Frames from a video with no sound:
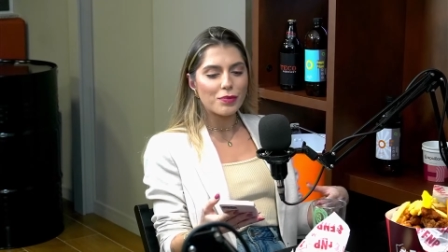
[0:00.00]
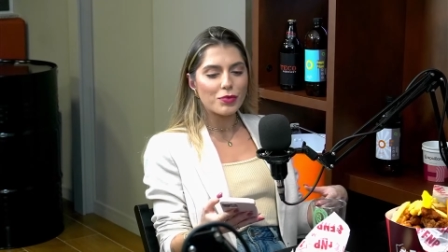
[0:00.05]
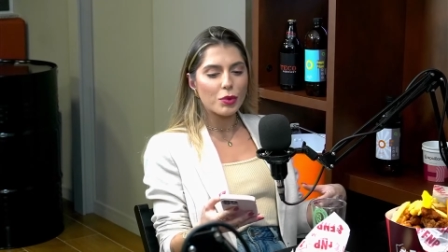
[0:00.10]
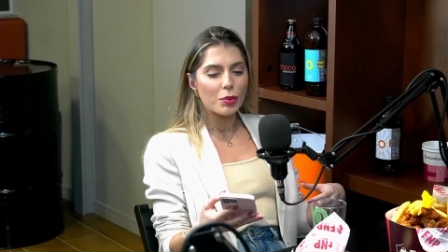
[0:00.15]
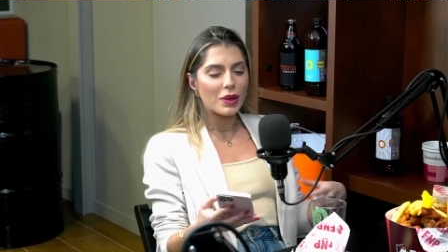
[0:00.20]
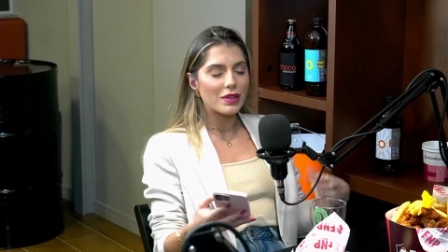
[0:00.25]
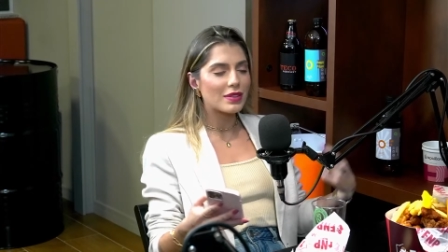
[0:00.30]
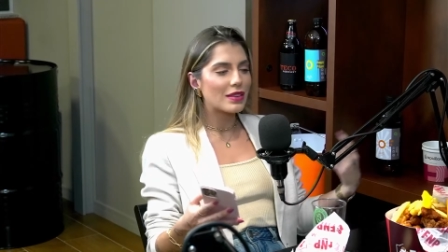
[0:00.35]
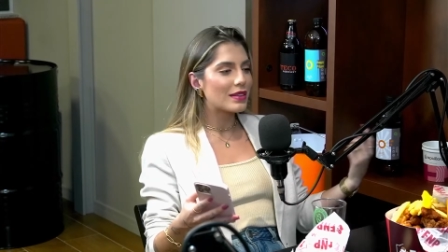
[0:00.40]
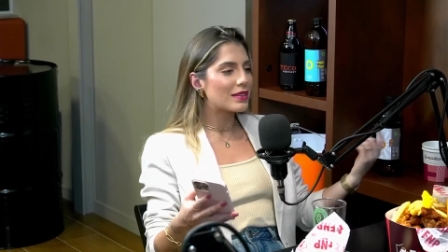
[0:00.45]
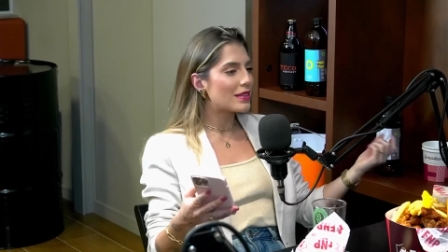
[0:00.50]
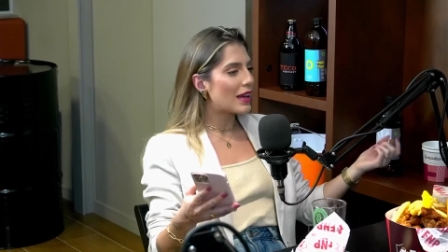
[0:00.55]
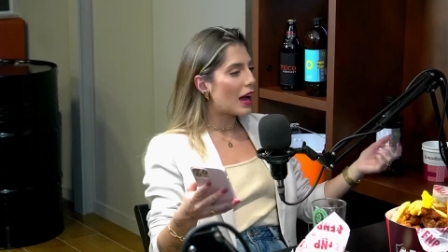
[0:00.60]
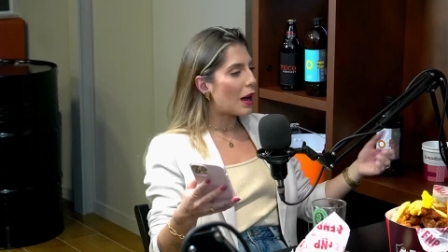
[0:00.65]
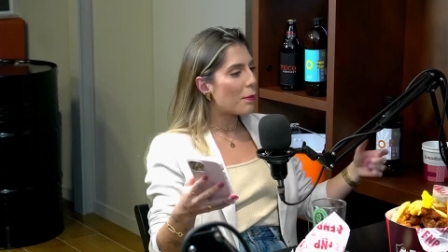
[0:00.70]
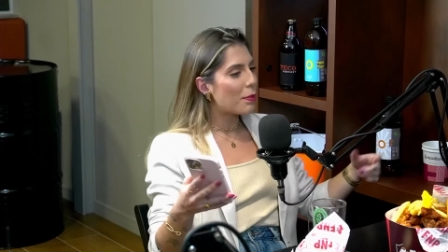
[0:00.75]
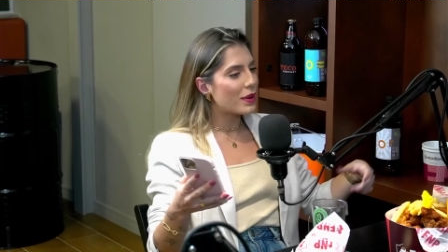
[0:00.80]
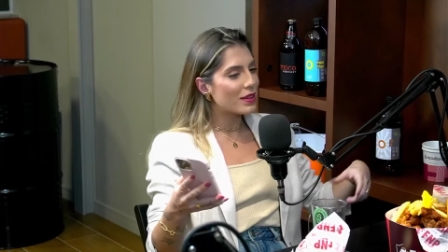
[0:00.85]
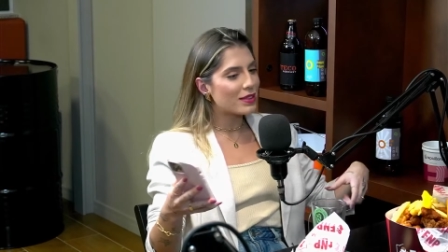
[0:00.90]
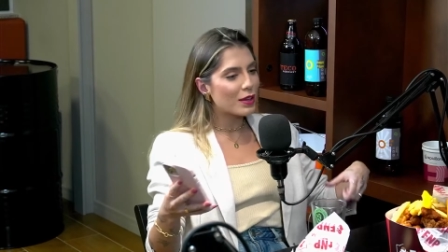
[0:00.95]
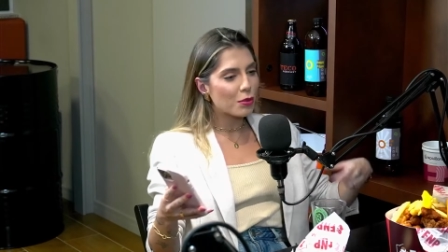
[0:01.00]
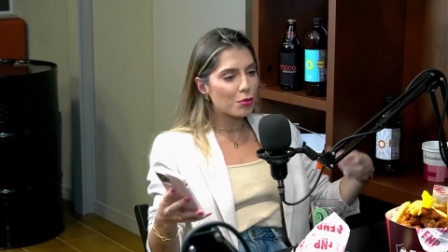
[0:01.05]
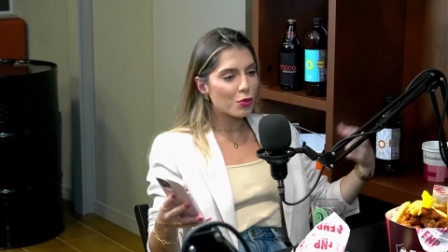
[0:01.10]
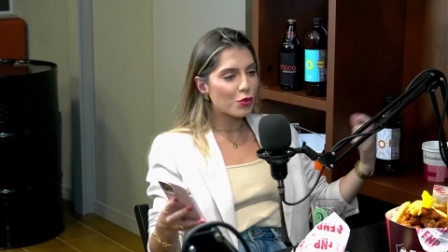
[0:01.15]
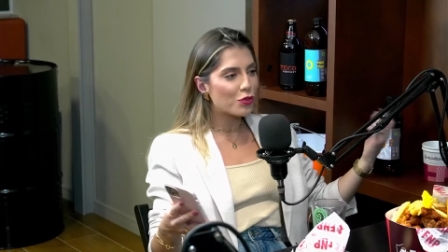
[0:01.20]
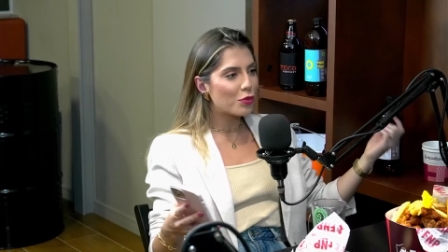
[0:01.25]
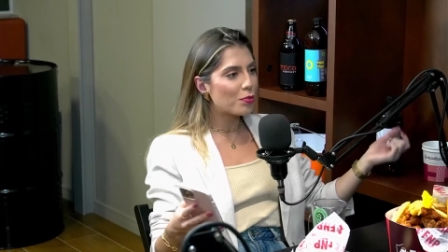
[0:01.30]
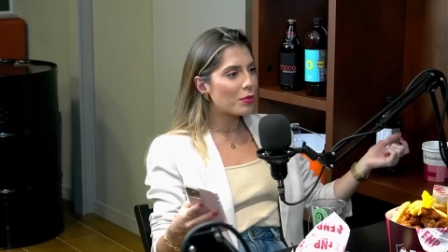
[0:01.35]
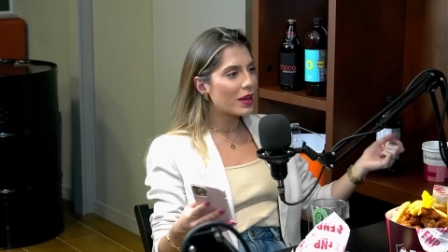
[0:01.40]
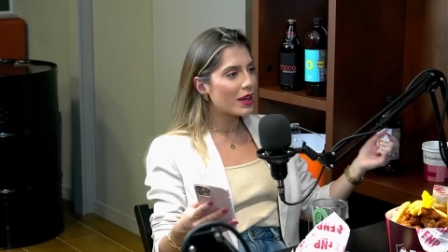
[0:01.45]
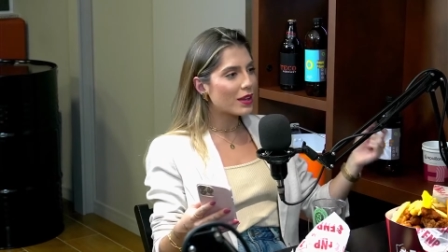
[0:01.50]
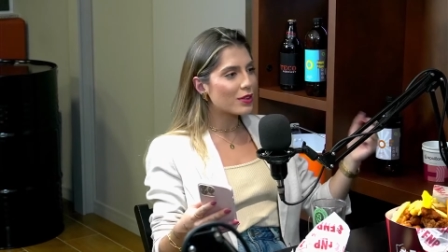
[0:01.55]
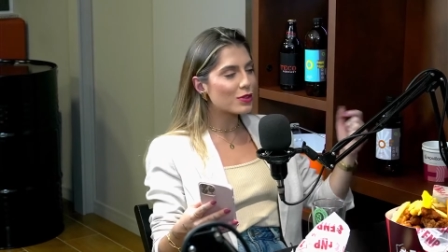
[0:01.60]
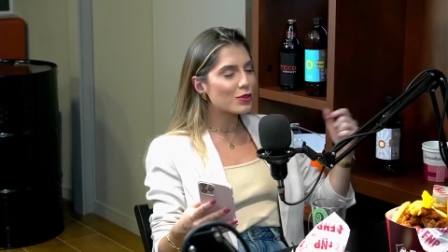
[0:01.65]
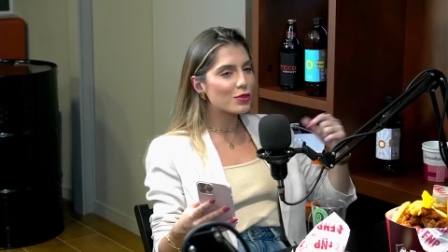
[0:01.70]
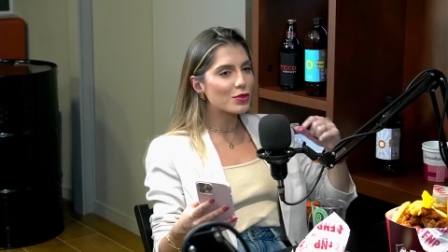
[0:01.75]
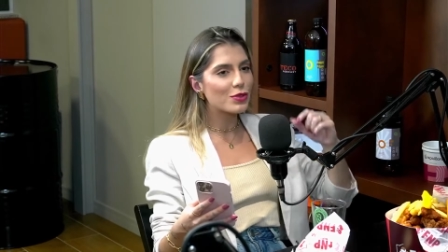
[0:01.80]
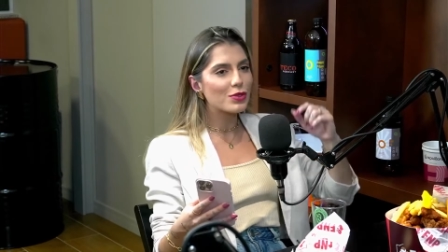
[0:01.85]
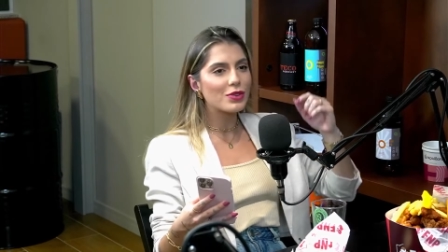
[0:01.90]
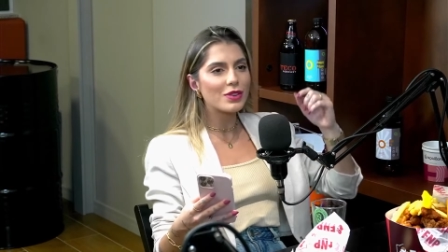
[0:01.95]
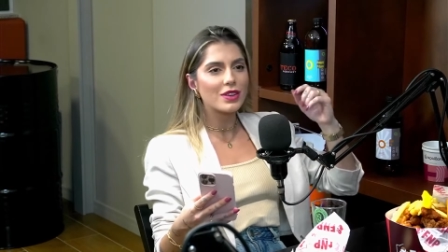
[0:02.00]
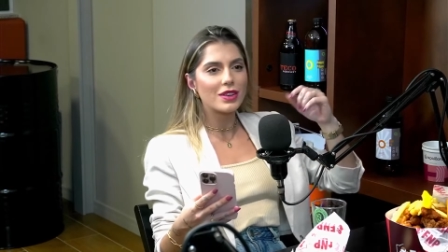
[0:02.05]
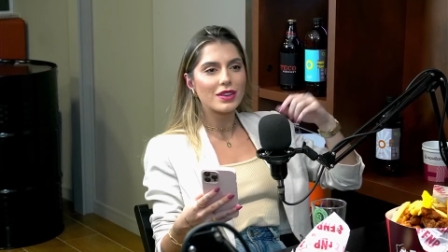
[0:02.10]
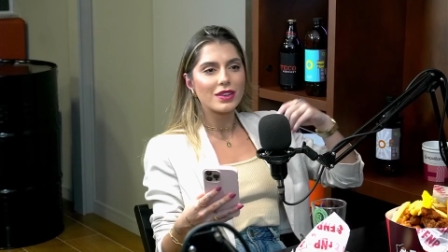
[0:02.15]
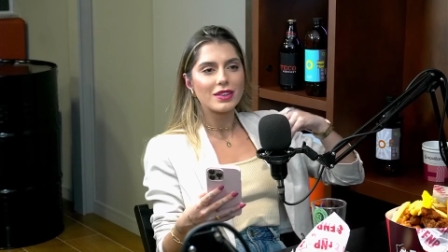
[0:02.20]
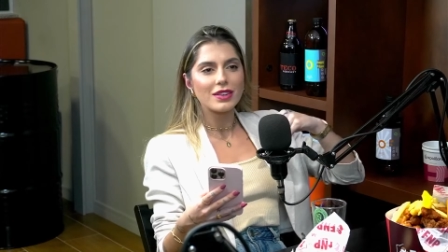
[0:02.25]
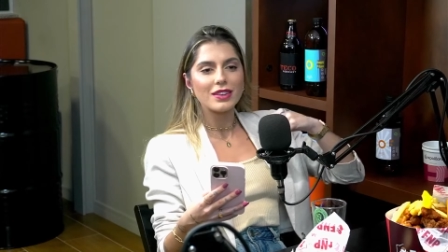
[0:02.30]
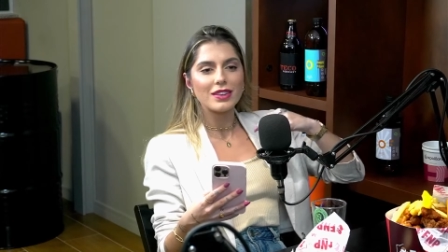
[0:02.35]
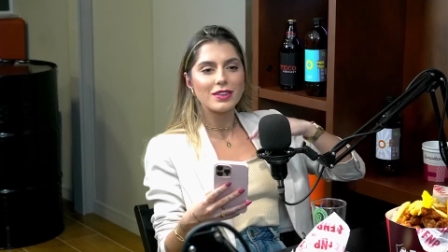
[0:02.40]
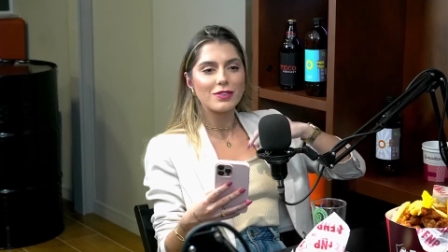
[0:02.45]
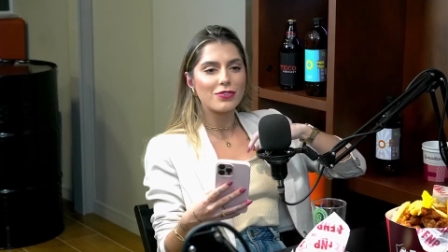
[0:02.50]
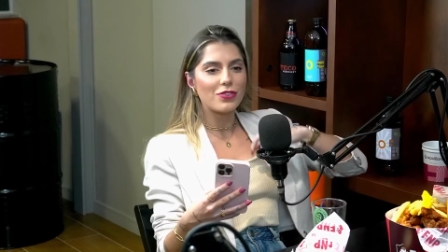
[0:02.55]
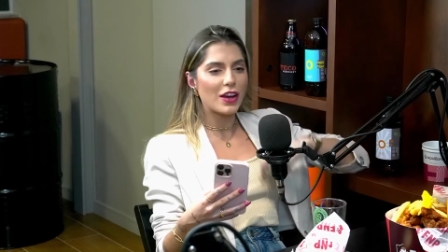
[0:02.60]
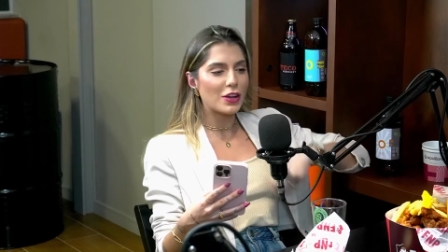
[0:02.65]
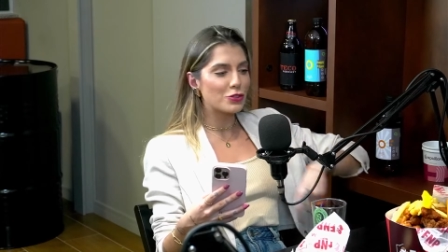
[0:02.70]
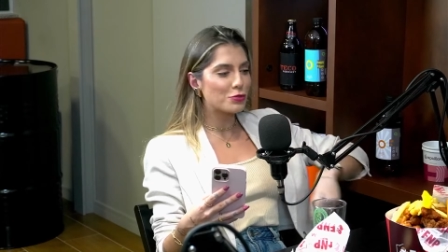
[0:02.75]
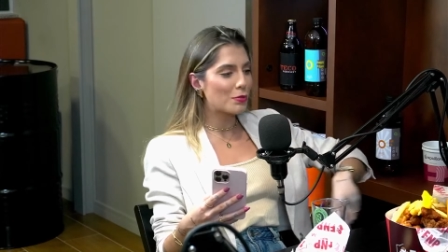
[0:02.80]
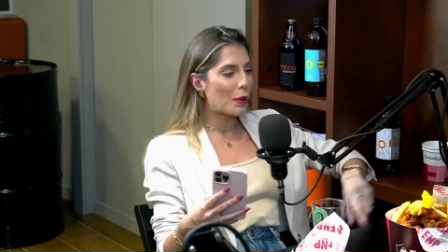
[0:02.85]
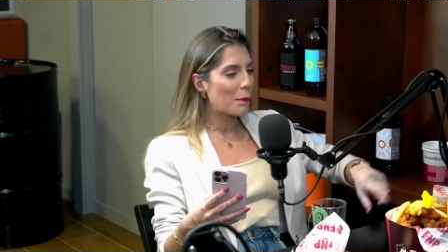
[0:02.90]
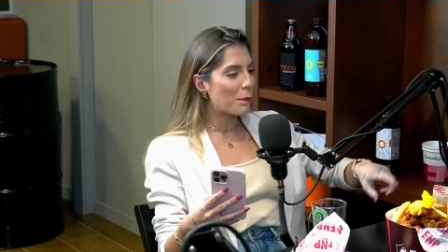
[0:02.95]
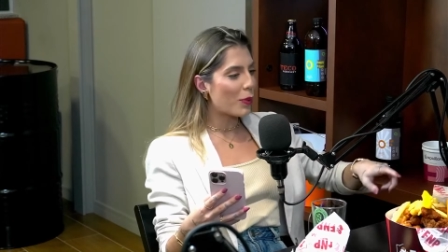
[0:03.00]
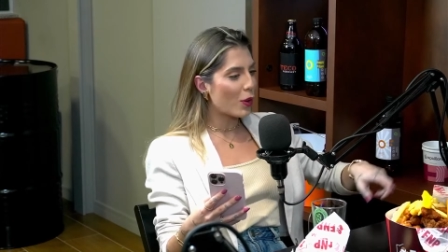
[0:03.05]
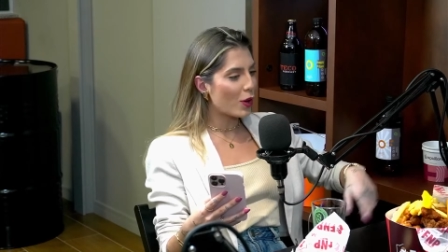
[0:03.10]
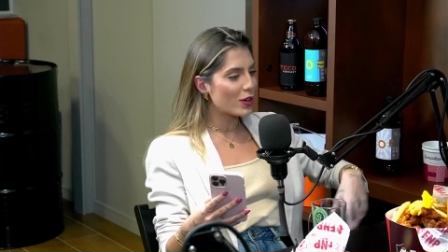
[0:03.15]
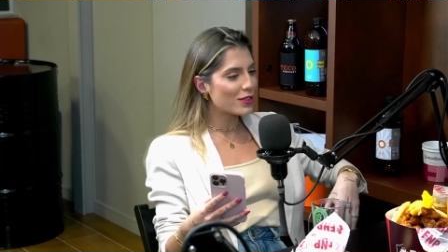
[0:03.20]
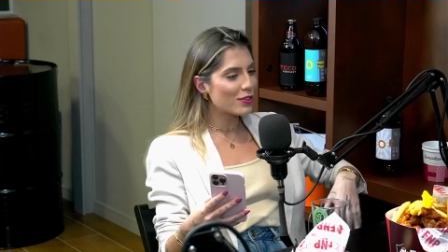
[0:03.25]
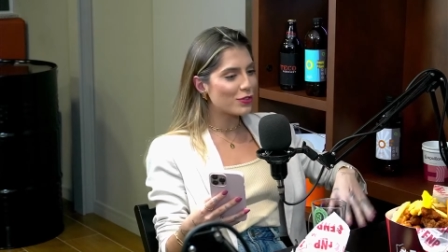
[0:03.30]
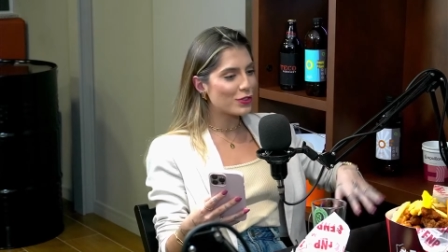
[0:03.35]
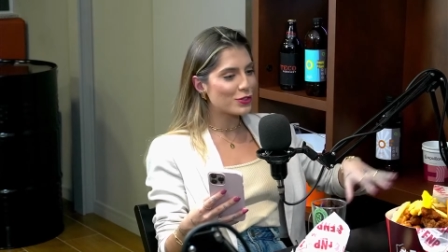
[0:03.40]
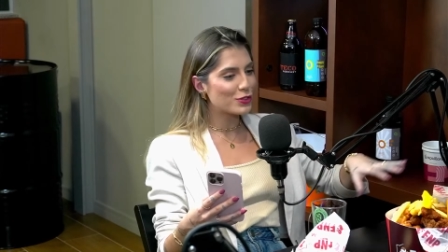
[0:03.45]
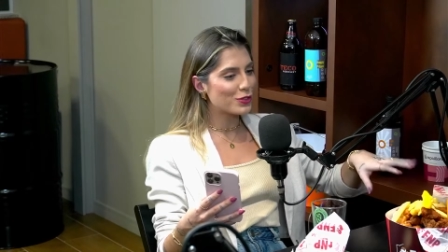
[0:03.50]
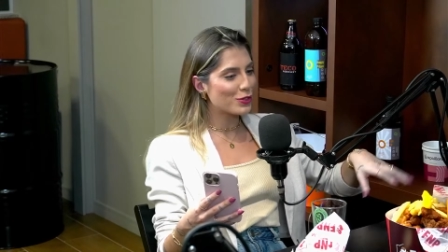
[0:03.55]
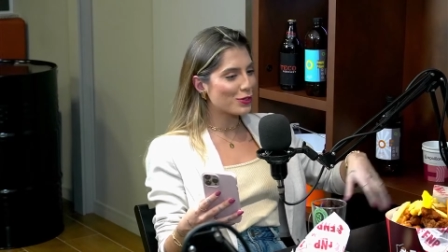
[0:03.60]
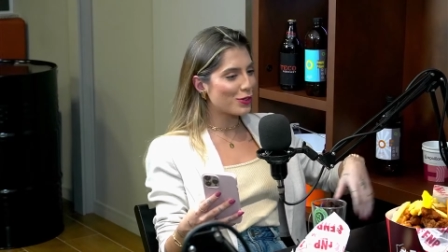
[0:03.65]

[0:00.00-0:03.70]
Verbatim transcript: Começo a andar pra ter um movimento e fecho uma porta, finge que eu tô